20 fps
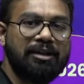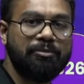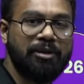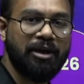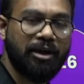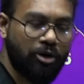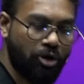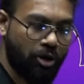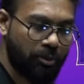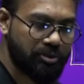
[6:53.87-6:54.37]
अगर
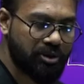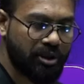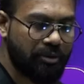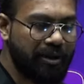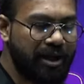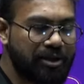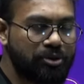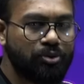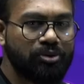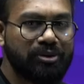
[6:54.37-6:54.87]
ऑप्शनल
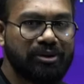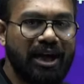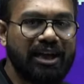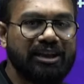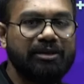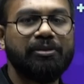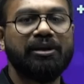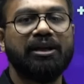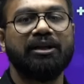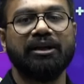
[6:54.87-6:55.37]
बैच को साथ
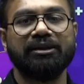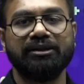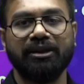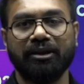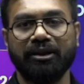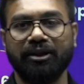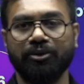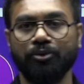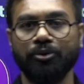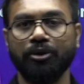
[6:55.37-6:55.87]
में लेना
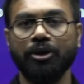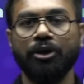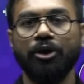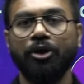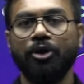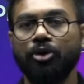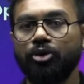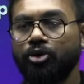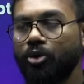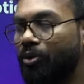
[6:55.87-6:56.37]
चाहते हो
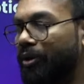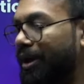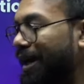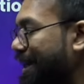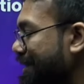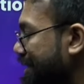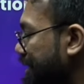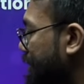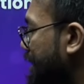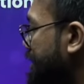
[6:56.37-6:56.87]
तो
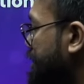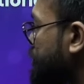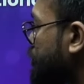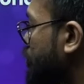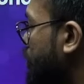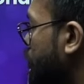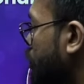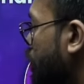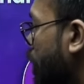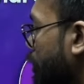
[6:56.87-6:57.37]
ऐसे बैचेस को हम कॉम्बो